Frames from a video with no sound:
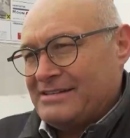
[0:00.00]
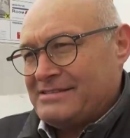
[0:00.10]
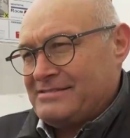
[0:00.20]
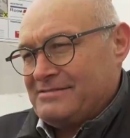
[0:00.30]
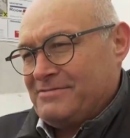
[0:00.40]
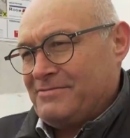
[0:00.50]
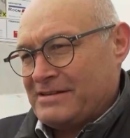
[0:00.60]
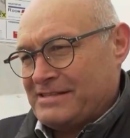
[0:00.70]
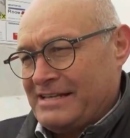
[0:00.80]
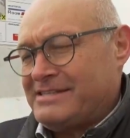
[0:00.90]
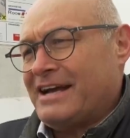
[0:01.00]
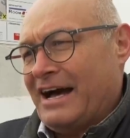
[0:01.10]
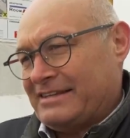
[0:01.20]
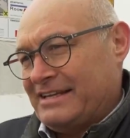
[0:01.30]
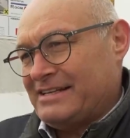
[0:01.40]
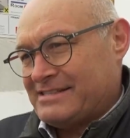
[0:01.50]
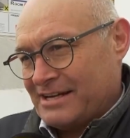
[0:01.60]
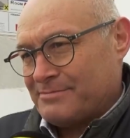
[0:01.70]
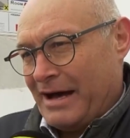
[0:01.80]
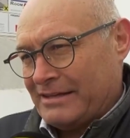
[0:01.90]
ist fast einzigartig in
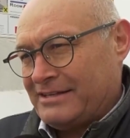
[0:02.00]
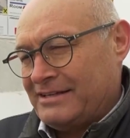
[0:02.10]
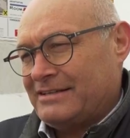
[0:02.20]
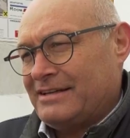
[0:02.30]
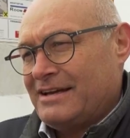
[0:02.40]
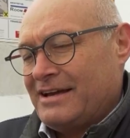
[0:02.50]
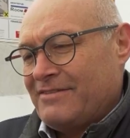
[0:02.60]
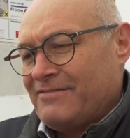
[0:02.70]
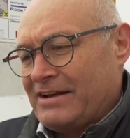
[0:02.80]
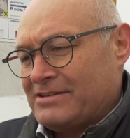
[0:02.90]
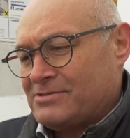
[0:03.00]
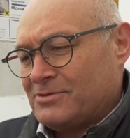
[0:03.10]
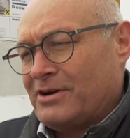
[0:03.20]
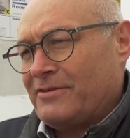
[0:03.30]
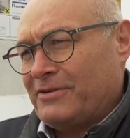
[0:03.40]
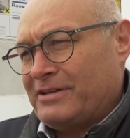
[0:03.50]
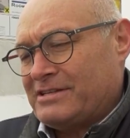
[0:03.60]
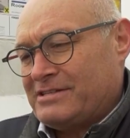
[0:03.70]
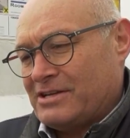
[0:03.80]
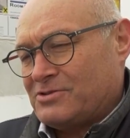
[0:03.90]
St. Martin, weil es doch auf
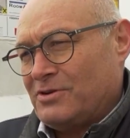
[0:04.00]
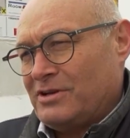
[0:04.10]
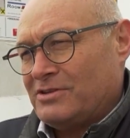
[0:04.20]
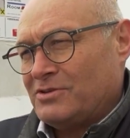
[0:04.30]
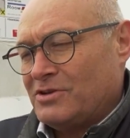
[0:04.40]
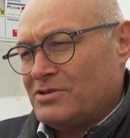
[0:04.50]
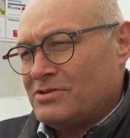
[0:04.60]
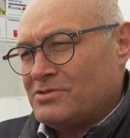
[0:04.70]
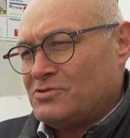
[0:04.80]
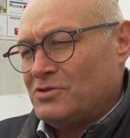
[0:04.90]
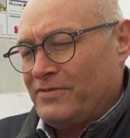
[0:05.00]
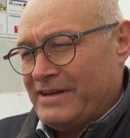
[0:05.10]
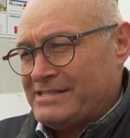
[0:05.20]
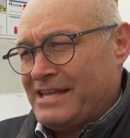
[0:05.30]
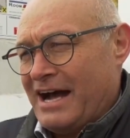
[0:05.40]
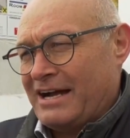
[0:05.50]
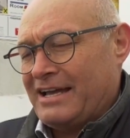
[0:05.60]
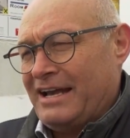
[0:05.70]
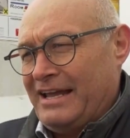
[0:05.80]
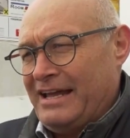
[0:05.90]
einem sehr schönen Südwesthang
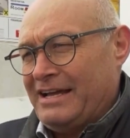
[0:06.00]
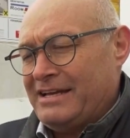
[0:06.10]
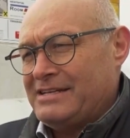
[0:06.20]
gelegen